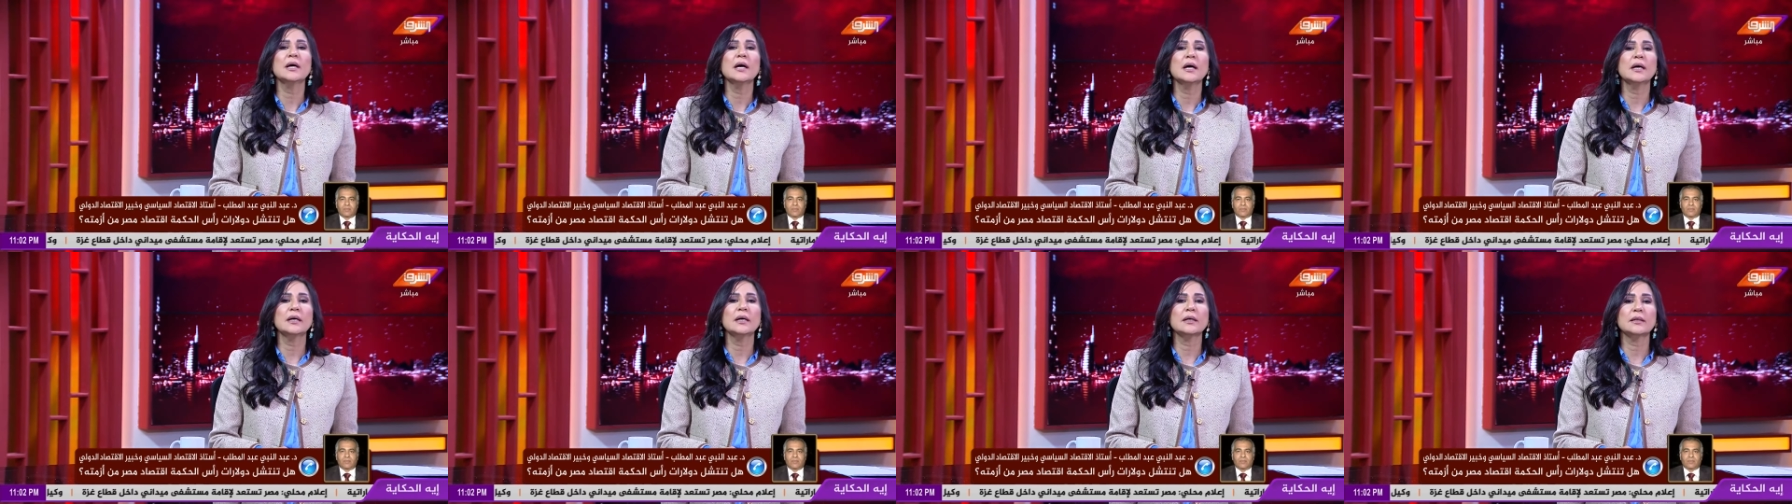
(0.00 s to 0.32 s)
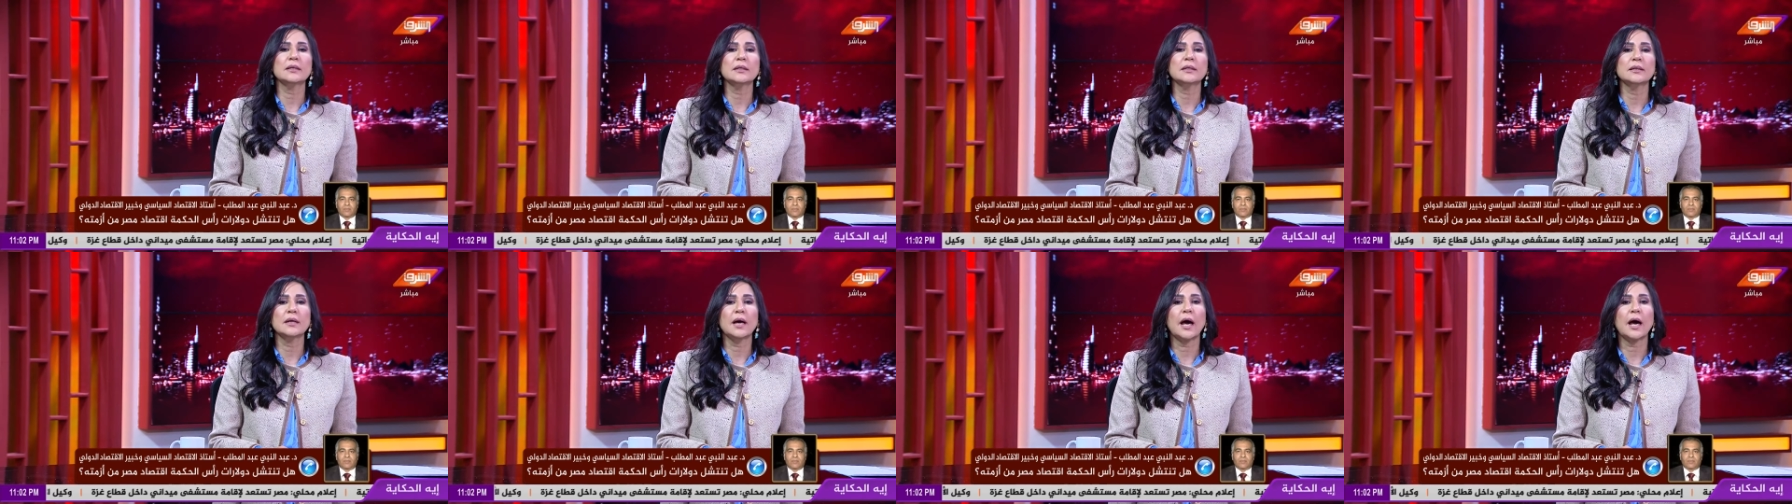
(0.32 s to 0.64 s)

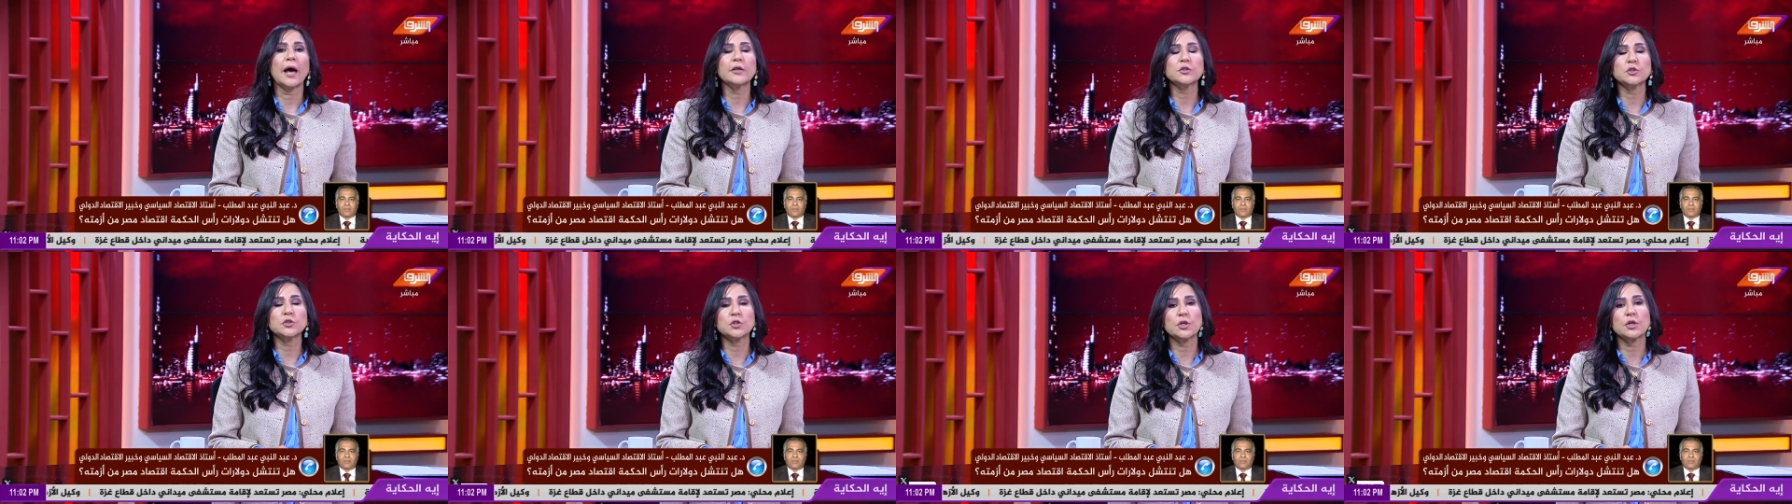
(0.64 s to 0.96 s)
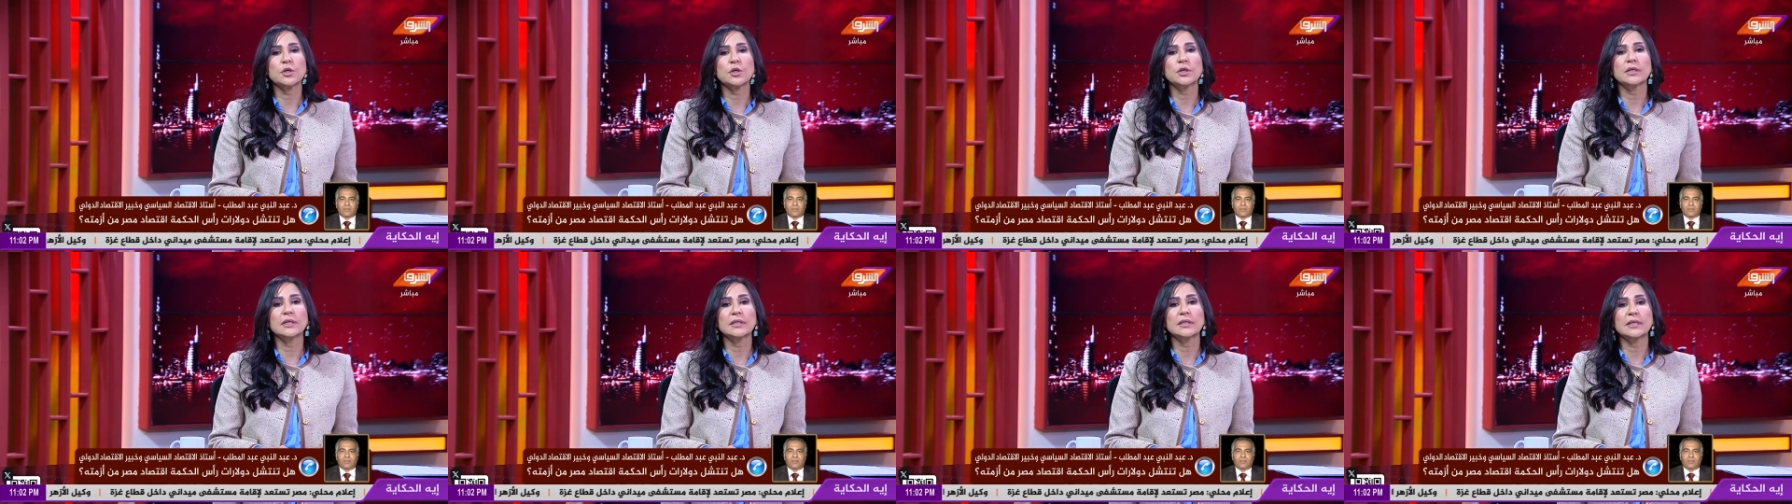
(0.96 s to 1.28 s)
10 آه،
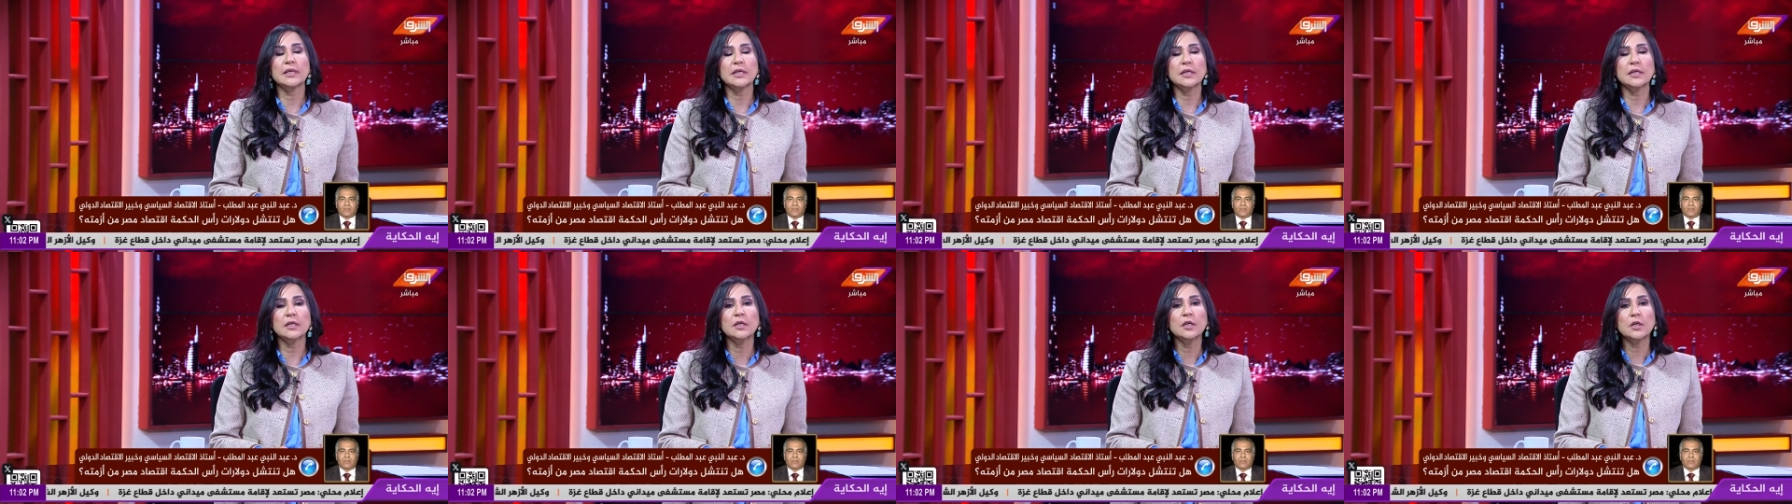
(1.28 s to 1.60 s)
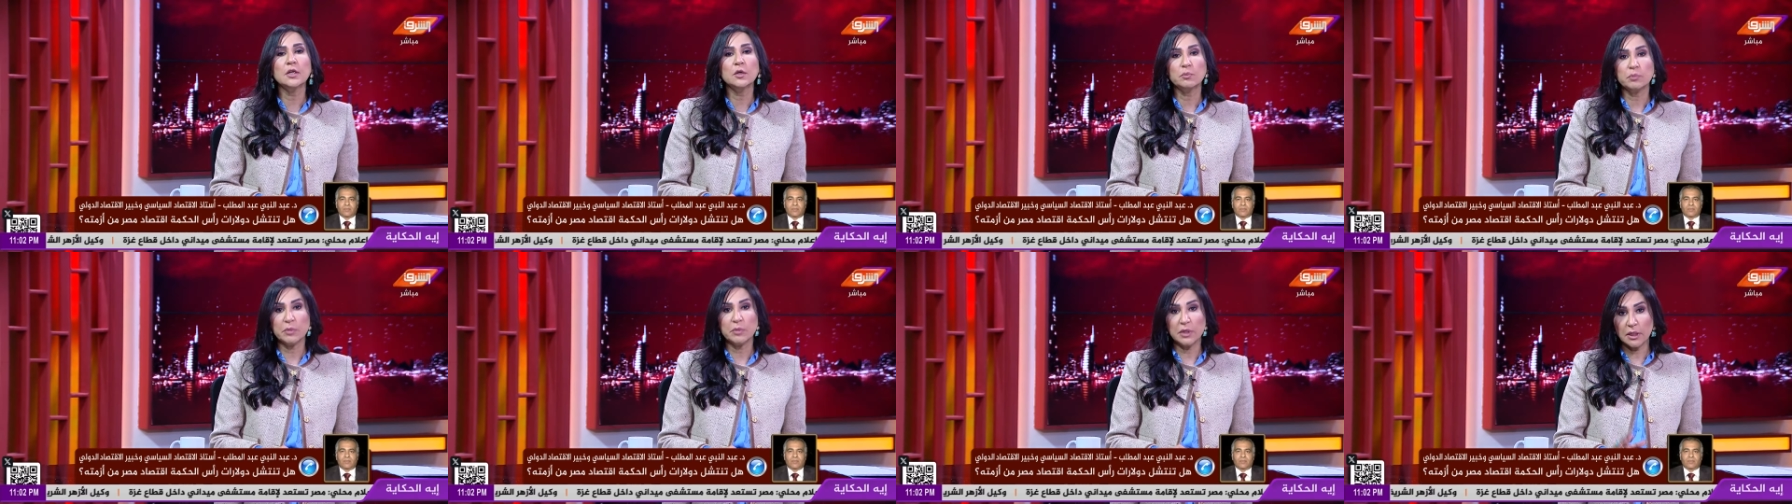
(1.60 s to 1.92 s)
جنيه
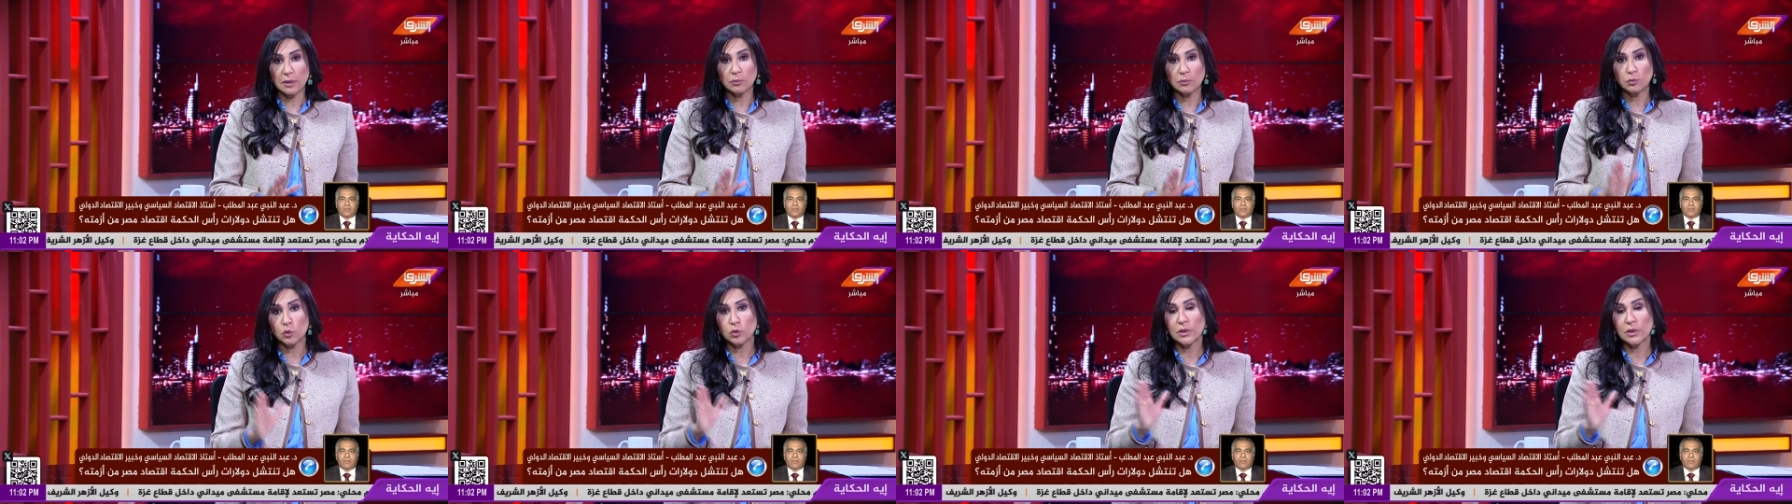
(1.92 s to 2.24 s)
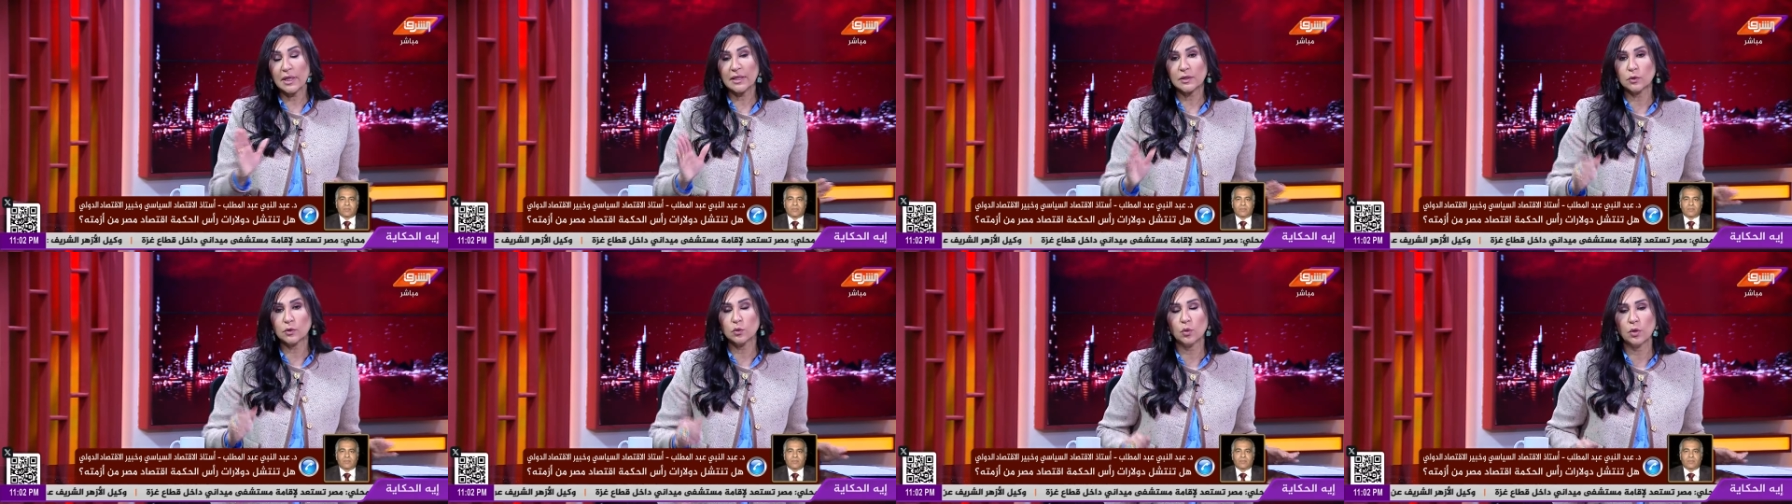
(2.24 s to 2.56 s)
من قيمته
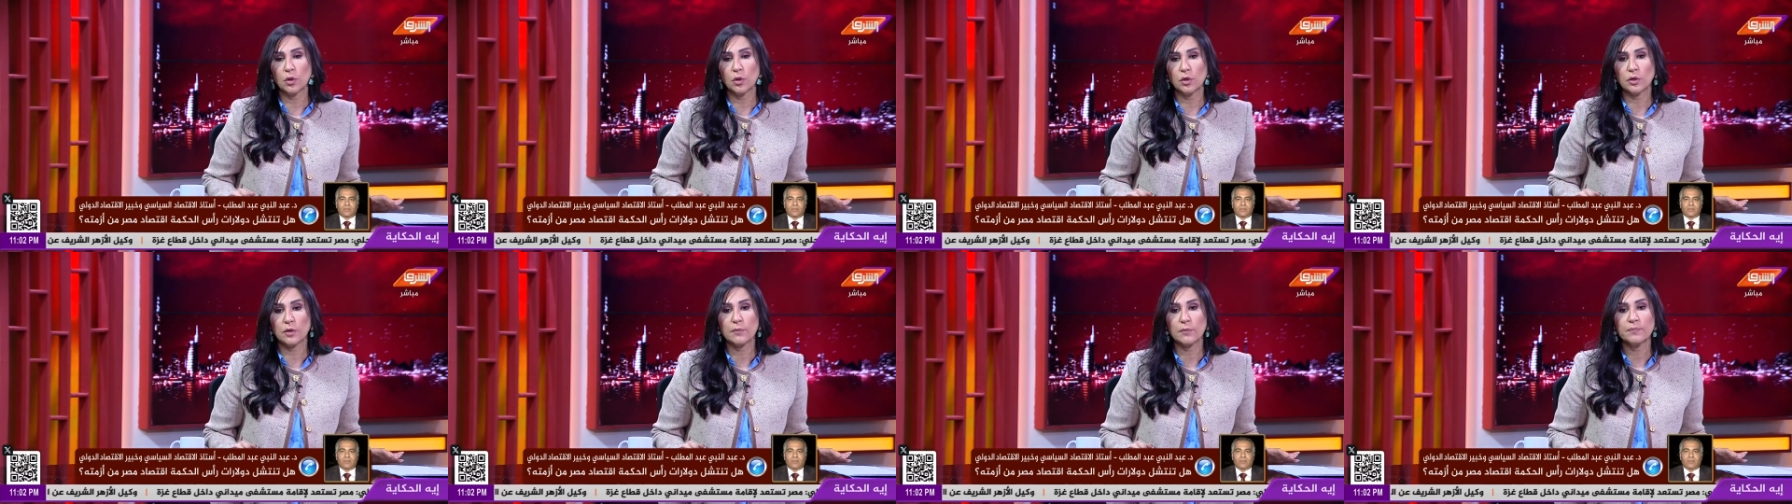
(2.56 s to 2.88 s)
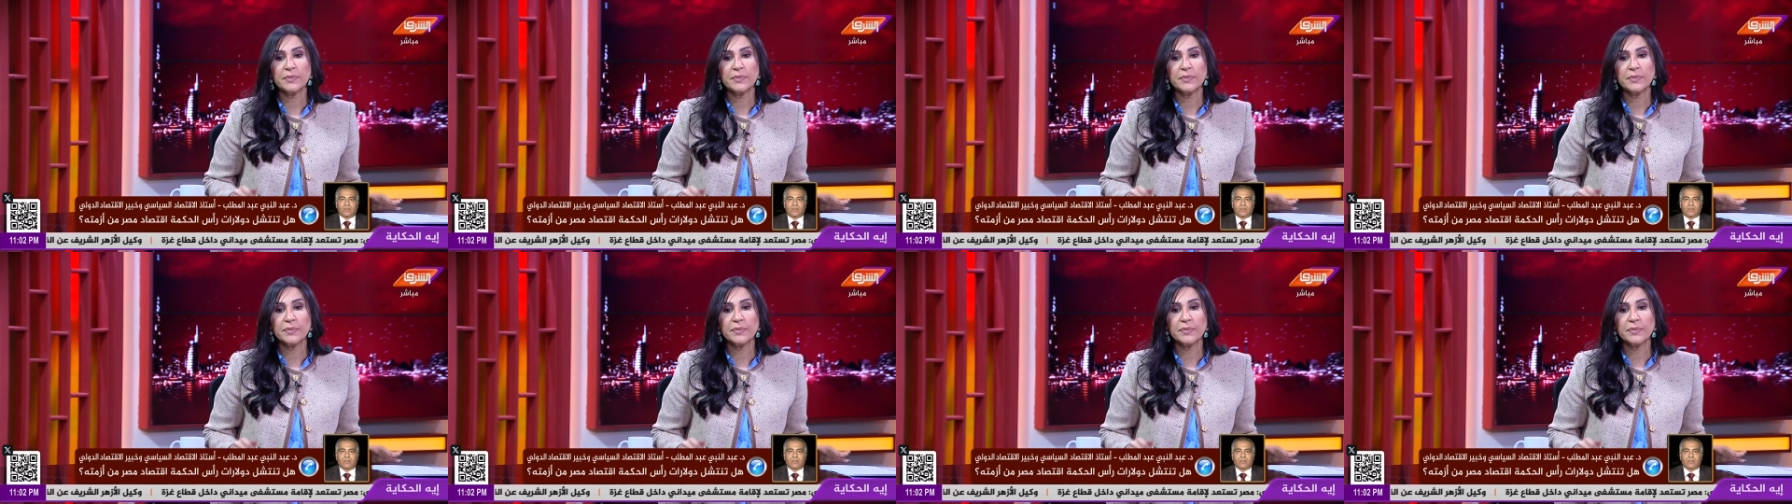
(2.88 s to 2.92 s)
ده الدولار